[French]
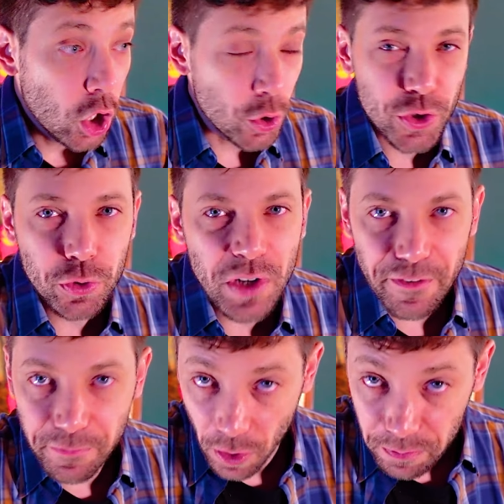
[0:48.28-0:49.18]
Le
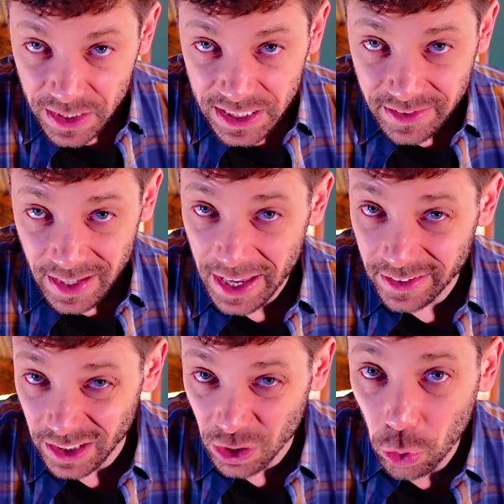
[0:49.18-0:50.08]
soulèvement militaire
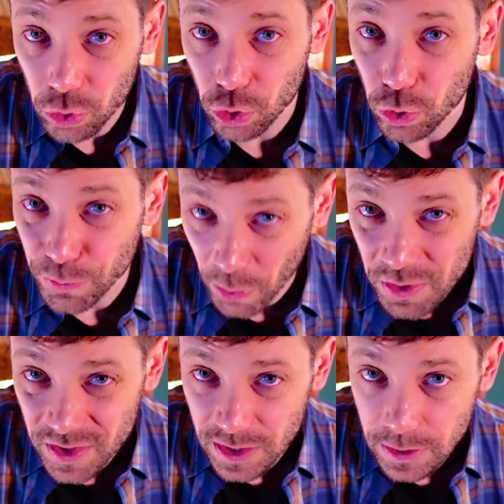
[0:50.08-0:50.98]
des comtes de
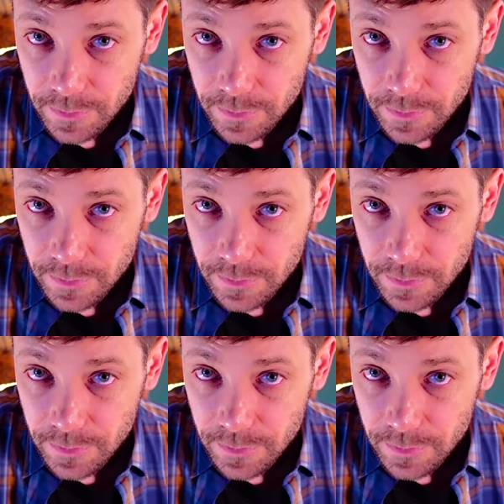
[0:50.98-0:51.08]
Francie